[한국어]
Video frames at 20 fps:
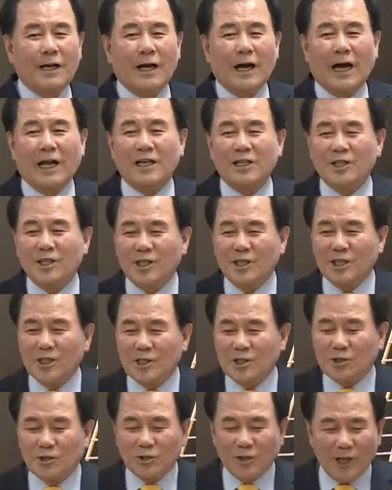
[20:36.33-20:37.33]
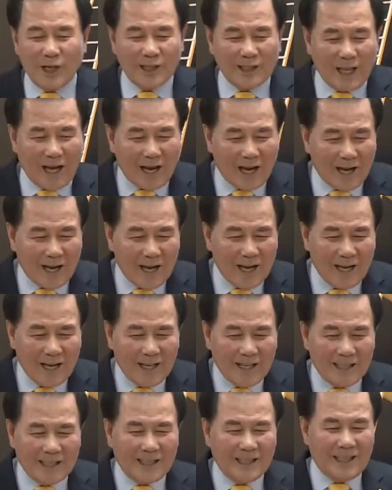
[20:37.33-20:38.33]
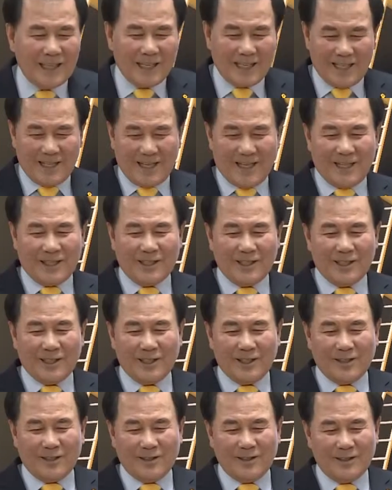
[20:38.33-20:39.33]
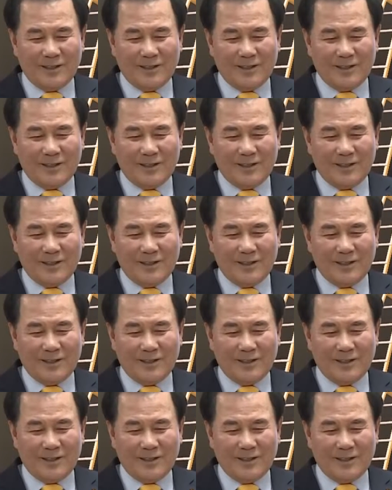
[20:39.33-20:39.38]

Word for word: 안전이 중요하다 이 얘기를 하는 거예요.